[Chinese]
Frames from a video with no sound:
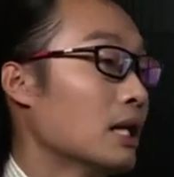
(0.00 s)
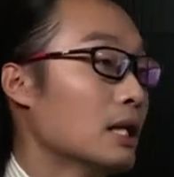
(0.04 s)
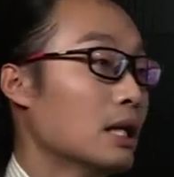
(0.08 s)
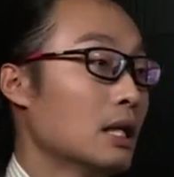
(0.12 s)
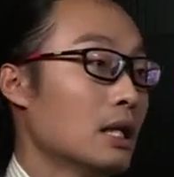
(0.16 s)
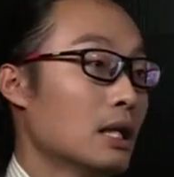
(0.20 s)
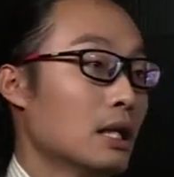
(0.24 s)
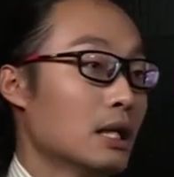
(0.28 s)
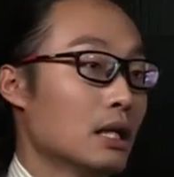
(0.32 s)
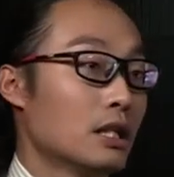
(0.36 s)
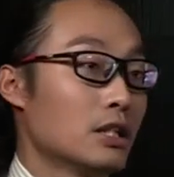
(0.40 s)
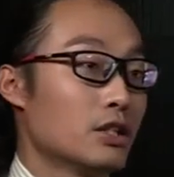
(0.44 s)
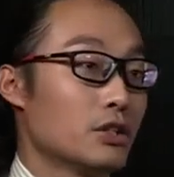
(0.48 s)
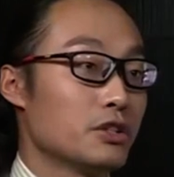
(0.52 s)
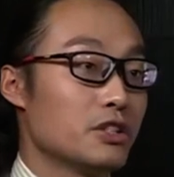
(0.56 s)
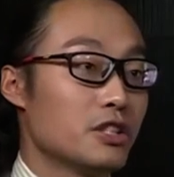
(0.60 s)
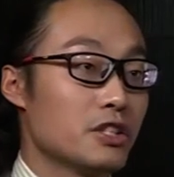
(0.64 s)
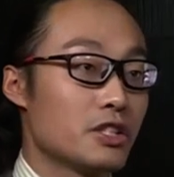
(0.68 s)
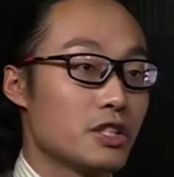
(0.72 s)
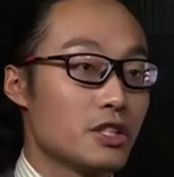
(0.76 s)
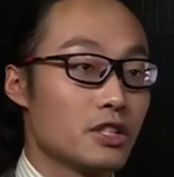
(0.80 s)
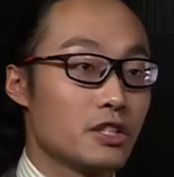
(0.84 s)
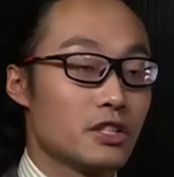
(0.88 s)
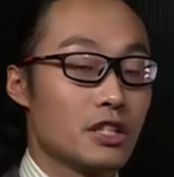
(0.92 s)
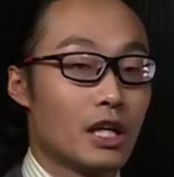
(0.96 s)
嗯，尤其
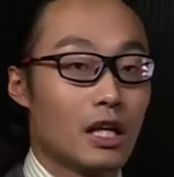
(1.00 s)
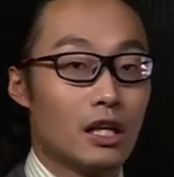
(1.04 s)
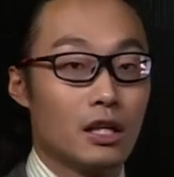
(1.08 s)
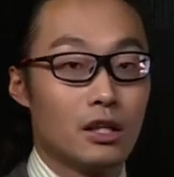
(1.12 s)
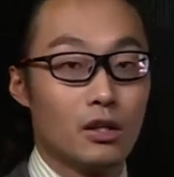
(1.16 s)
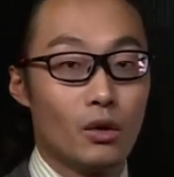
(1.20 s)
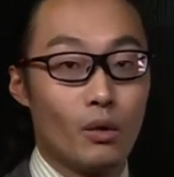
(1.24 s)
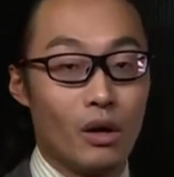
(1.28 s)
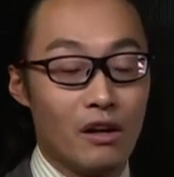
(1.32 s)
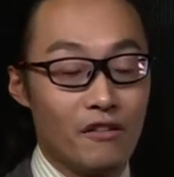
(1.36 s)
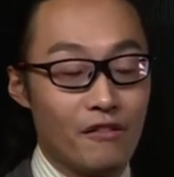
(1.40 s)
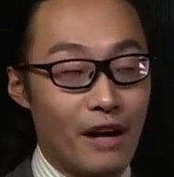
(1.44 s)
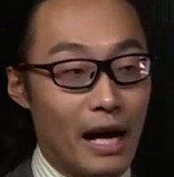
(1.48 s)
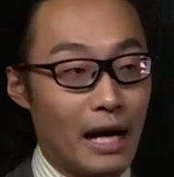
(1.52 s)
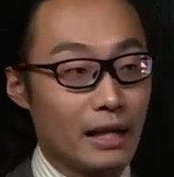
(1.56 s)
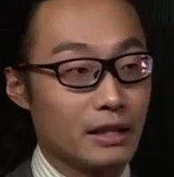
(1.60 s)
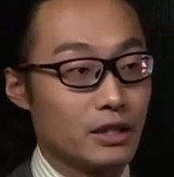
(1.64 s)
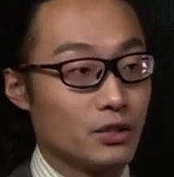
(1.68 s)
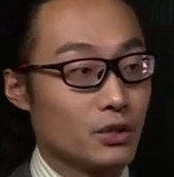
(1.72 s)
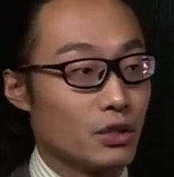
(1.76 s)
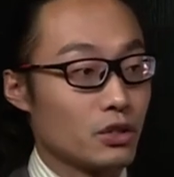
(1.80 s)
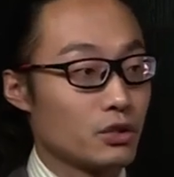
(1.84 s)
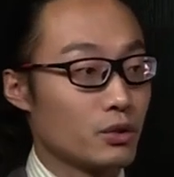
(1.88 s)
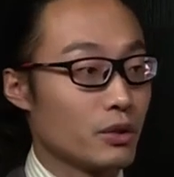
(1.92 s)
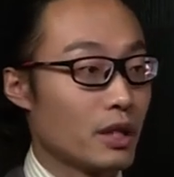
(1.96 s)
是像环法，
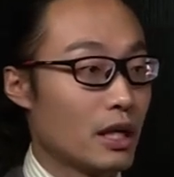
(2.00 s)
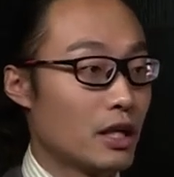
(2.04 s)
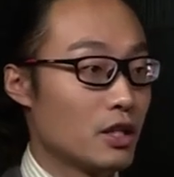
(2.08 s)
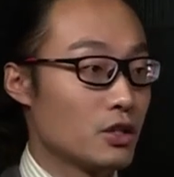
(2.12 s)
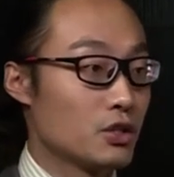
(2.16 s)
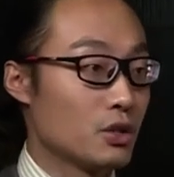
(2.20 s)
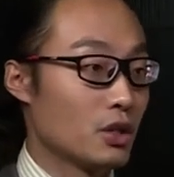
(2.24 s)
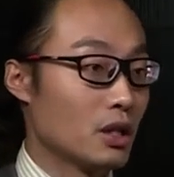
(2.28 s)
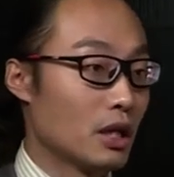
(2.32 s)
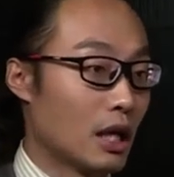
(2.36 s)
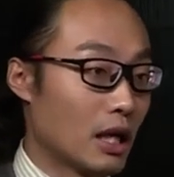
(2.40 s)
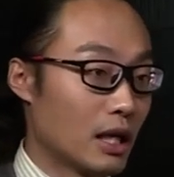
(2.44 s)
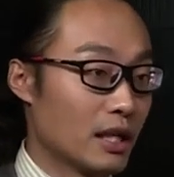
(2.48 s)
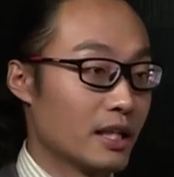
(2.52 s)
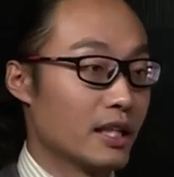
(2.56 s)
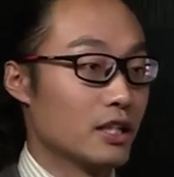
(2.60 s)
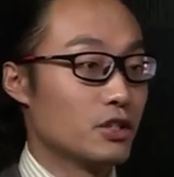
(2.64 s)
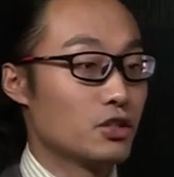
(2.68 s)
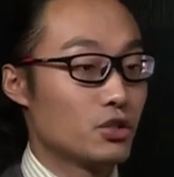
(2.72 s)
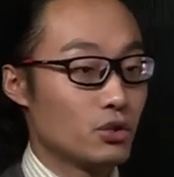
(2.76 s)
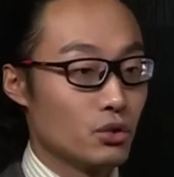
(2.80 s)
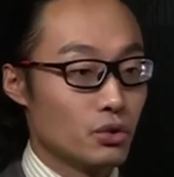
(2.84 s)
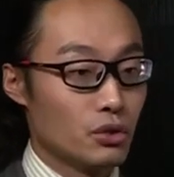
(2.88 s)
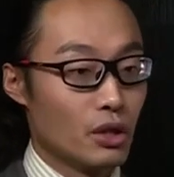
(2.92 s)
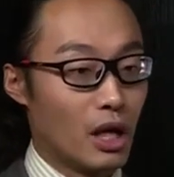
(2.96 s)
你说虽然说啊，连
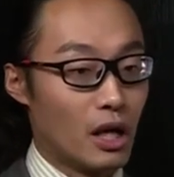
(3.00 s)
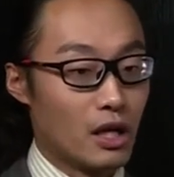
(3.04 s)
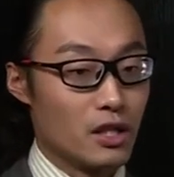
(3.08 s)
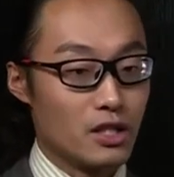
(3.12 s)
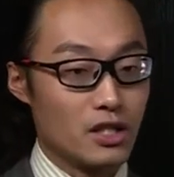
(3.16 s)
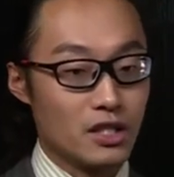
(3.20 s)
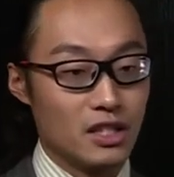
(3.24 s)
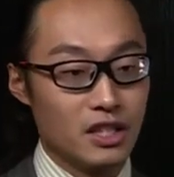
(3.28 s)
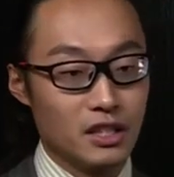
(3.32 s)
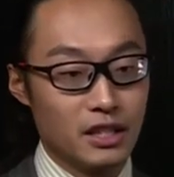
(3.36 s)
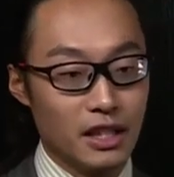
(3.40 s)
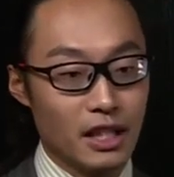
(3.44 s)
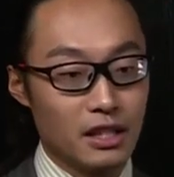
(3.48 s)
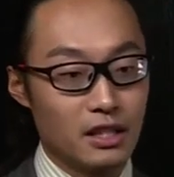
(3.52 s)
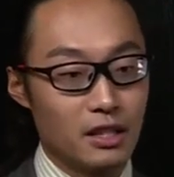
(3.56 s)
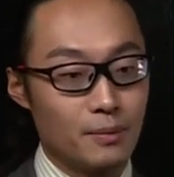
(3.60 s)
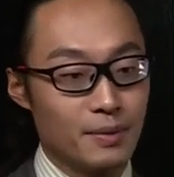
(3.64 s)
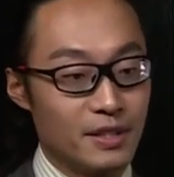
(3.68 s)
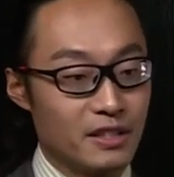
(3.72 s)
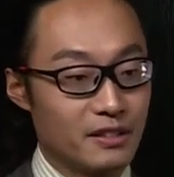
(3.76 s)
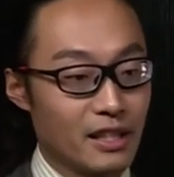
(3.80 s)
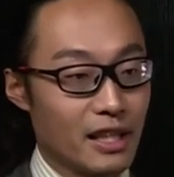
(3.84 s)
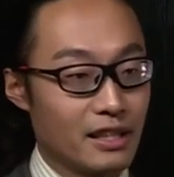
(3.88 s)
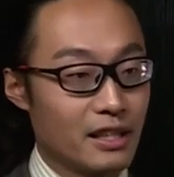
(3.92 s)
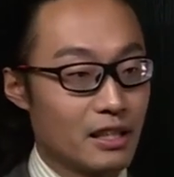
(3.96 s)
续二十一天的
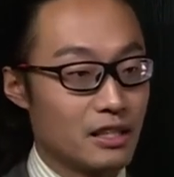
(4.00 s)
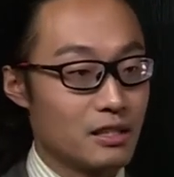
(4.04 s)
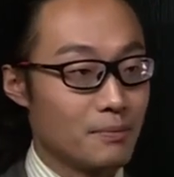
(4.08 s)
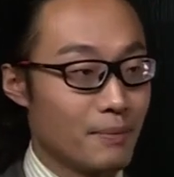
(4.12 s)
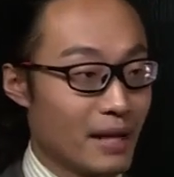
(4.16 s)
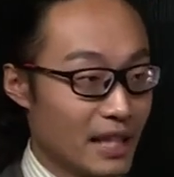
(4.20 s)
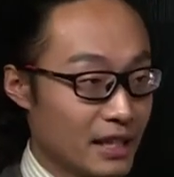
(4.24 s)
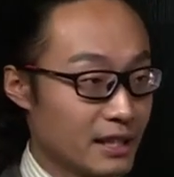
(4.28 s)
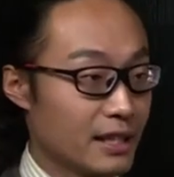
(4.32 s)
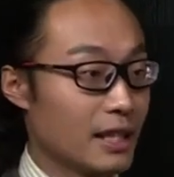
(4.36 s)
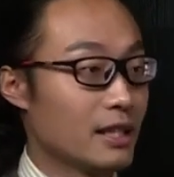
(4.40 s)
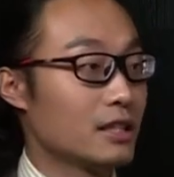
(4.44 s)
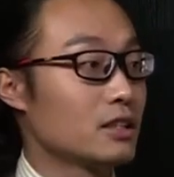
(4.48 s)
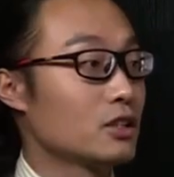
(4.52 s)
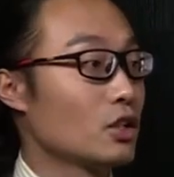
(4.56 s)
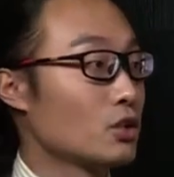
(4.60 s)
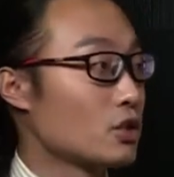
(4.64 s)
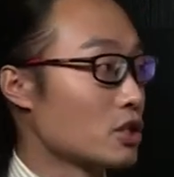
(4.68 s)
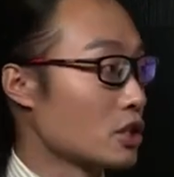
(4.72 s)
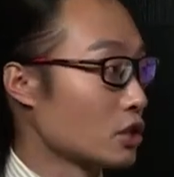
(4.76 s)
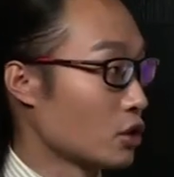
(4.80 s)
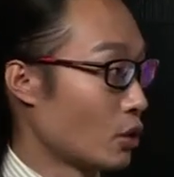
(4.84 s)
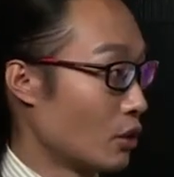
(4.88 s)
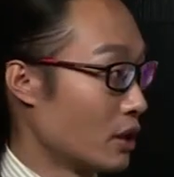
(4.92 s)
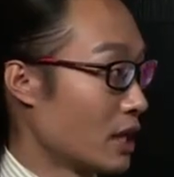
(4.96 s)
比赛，但是每天都
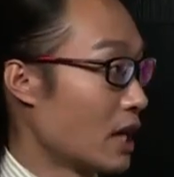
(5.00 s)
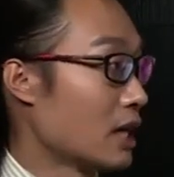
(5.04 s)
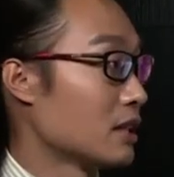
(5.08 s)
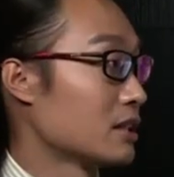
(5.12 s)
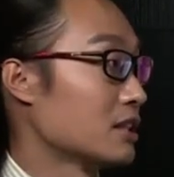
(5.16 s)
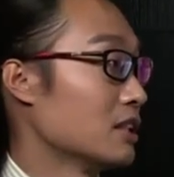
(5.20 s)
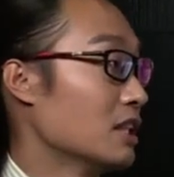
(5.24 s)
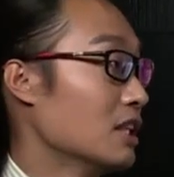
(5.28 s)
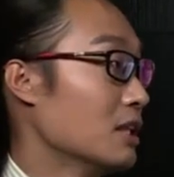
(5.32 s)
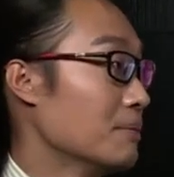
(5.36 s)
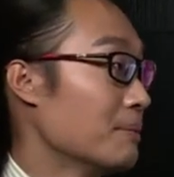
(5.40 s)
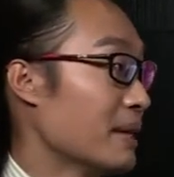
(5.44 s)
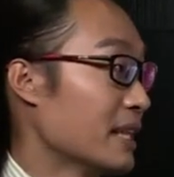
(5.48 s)
是同样的人，